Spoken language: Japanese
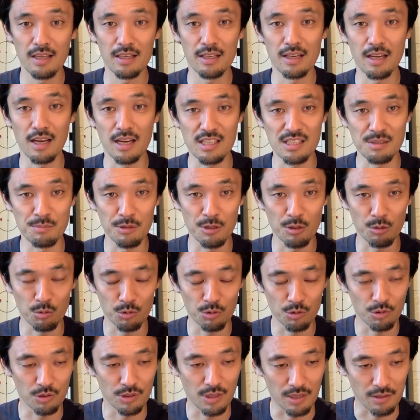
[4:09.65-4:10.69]
で始める
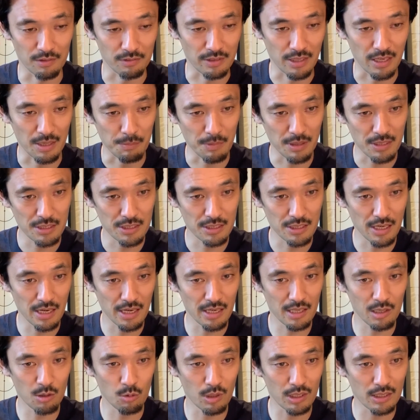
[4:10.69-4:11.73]
ことになるんで、まあ、試
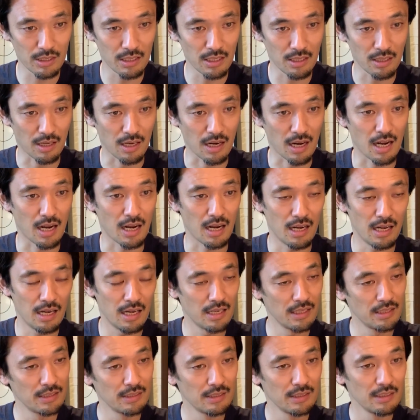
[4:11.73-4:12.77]
合が終わってから
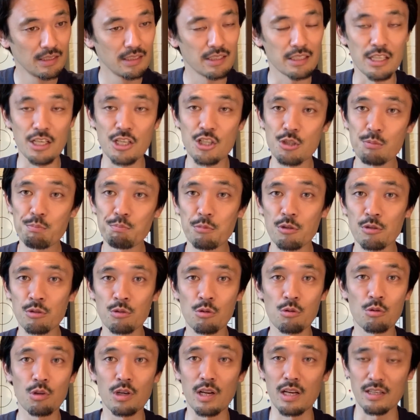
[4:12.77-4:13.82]
20
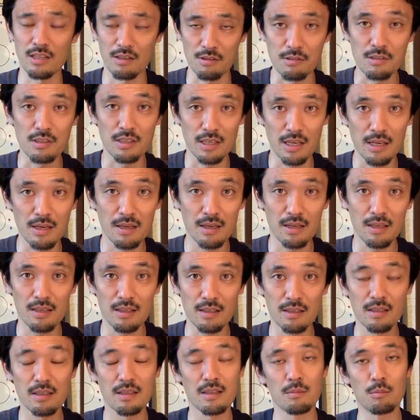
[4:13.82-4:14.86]
分後ぐらいなんですかね
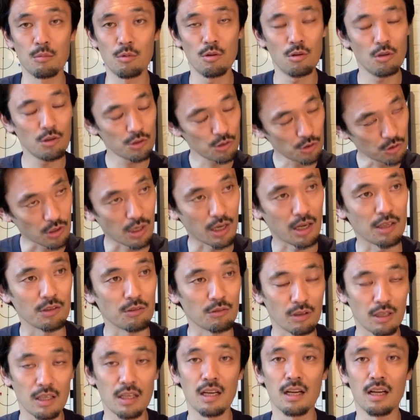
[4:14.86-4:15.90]
もうちょっとかか
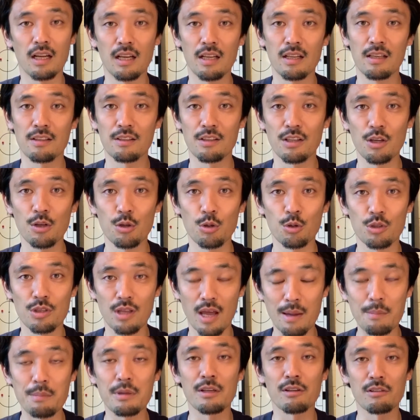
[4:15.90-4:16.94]
るのかなっていう
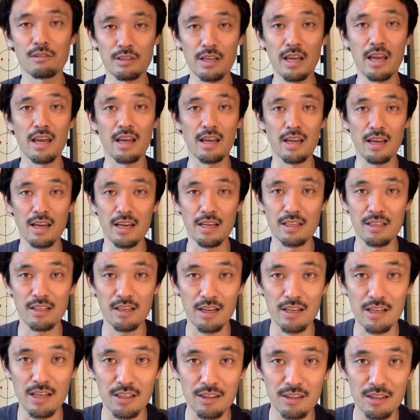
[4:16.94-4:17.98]
タイミングで、えー、一
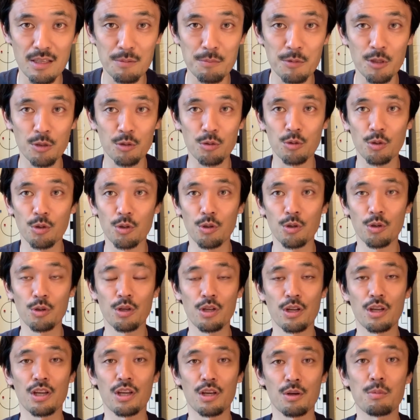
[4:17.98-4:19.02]
回やってみようと、
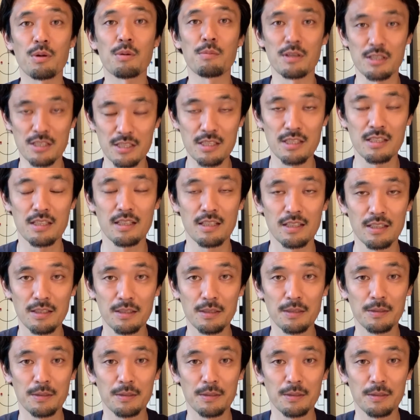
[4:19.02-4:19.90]
えー、思います。